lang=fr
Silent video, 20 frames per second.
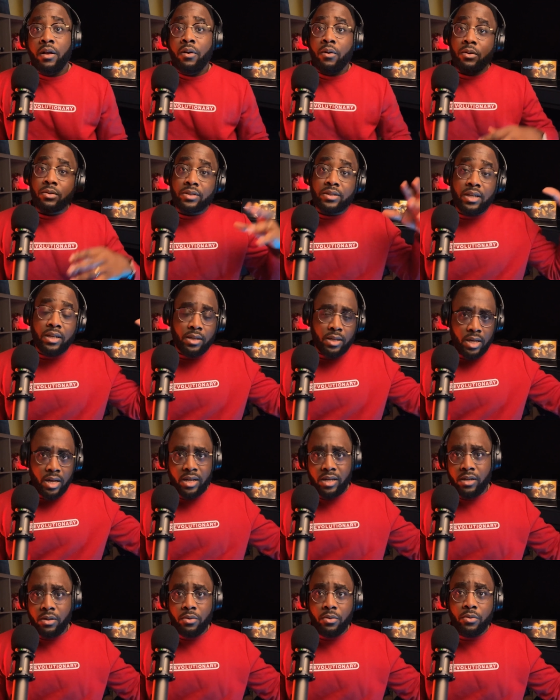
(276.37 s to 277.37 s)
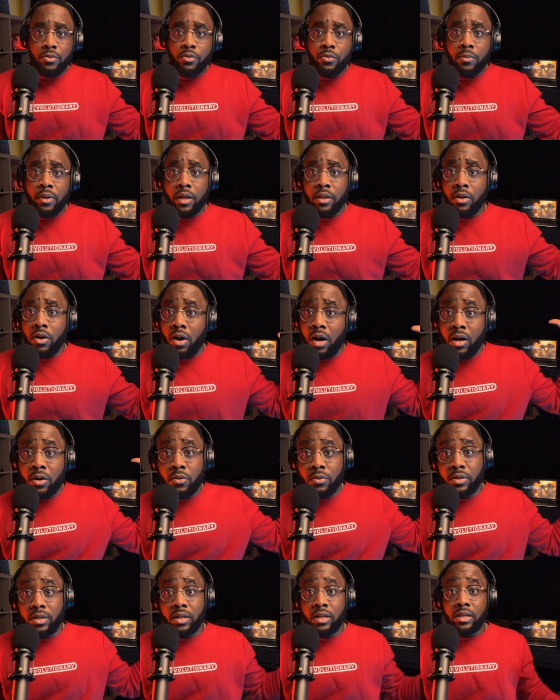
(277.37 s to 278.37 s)
On sait qu'il y a l'île de Numénor à
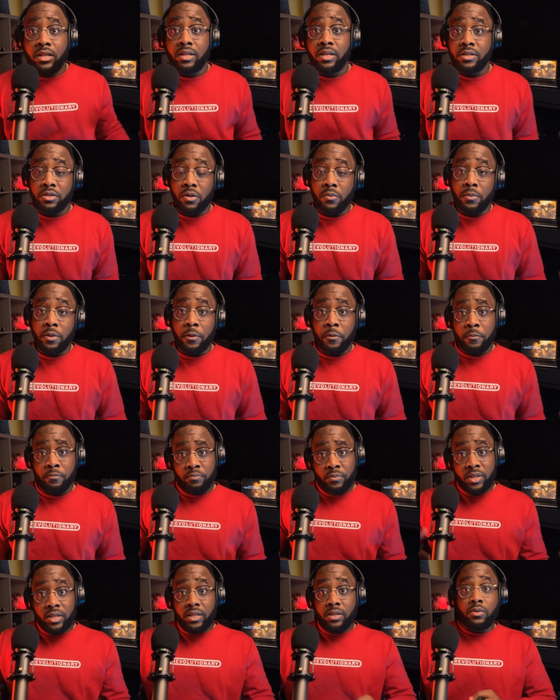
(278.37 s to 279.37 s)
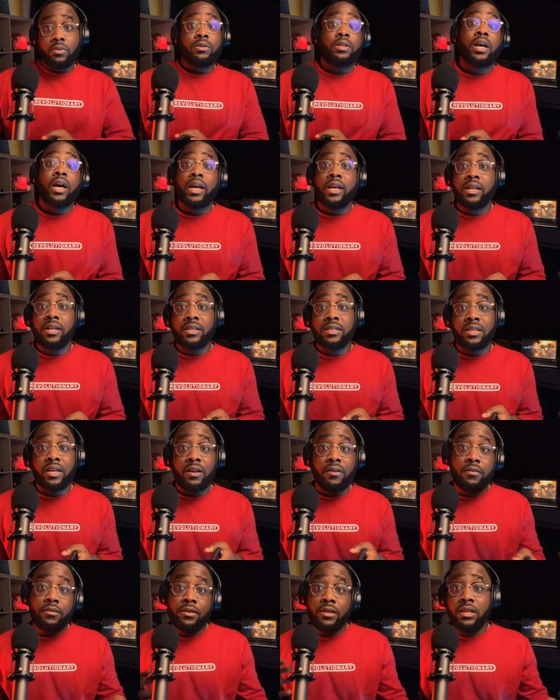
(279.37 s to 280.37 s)
côté des hommes qui ont trahi les
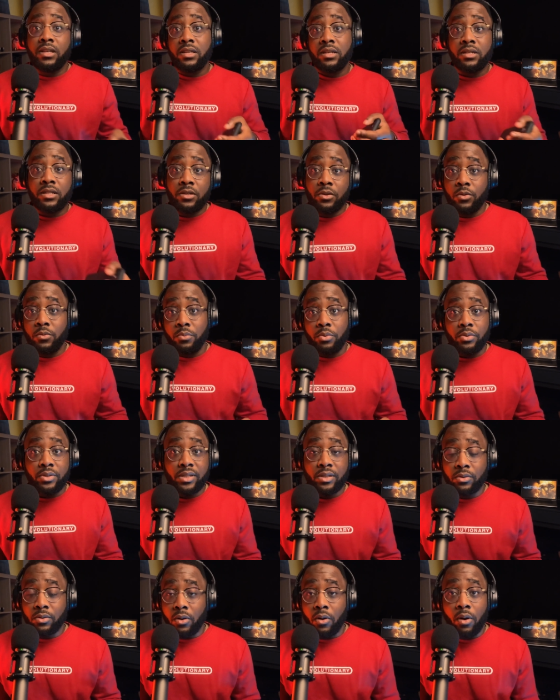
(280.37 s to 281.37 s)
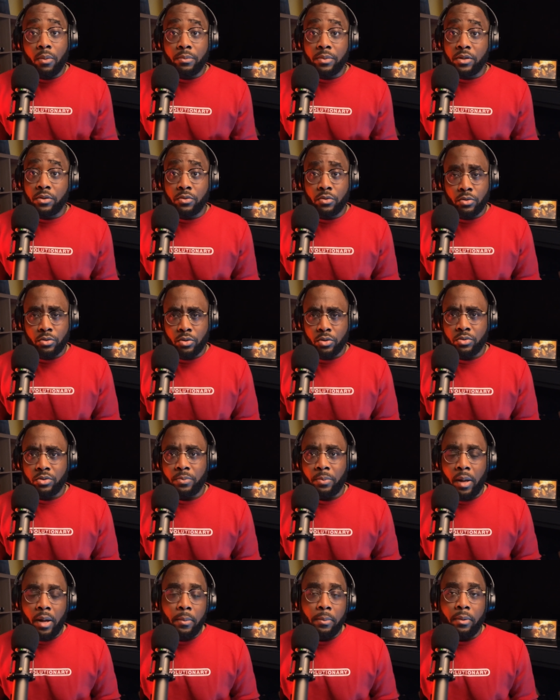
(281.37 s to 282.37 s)
elfes et qui ont une position ambiguë aujourd'hui
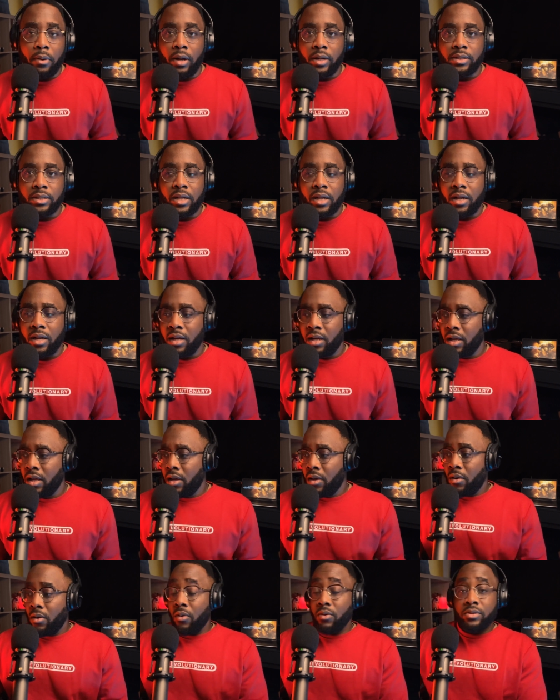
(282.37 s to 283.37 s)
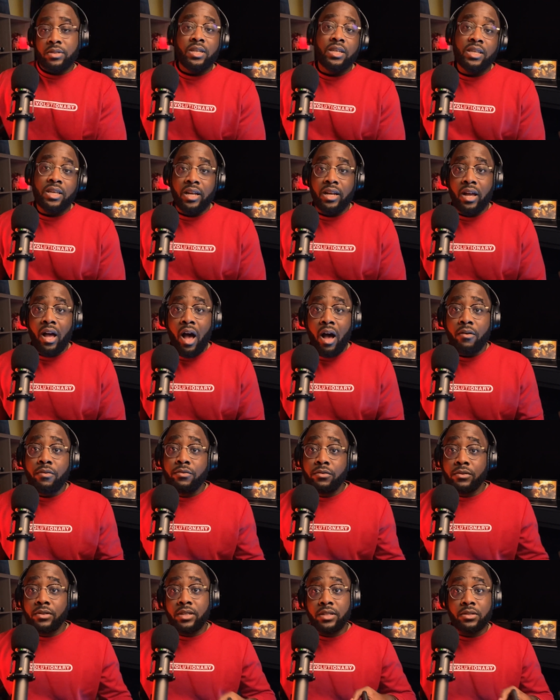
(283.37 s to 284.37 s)
par rapport à ça. On sait qu'il y a les
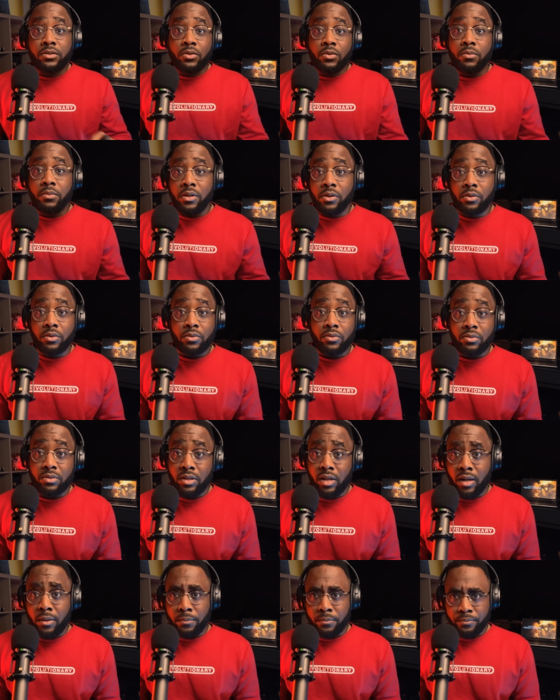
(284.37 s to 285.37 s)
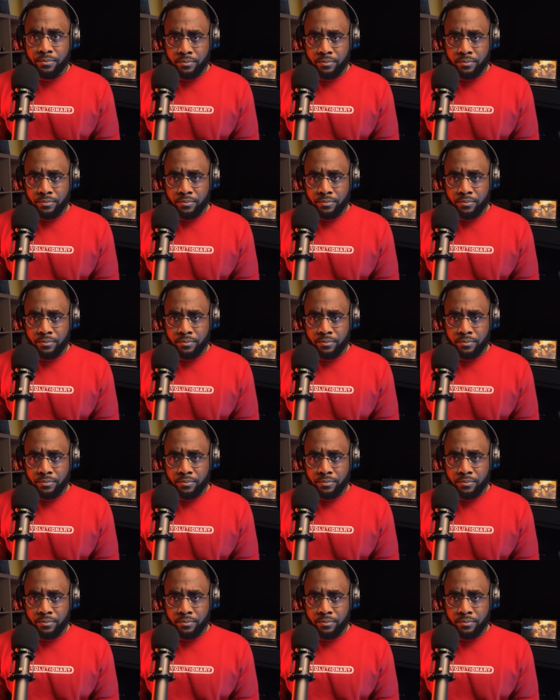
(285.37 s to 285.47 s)
Harfoot qui sont au milieu de tout ça.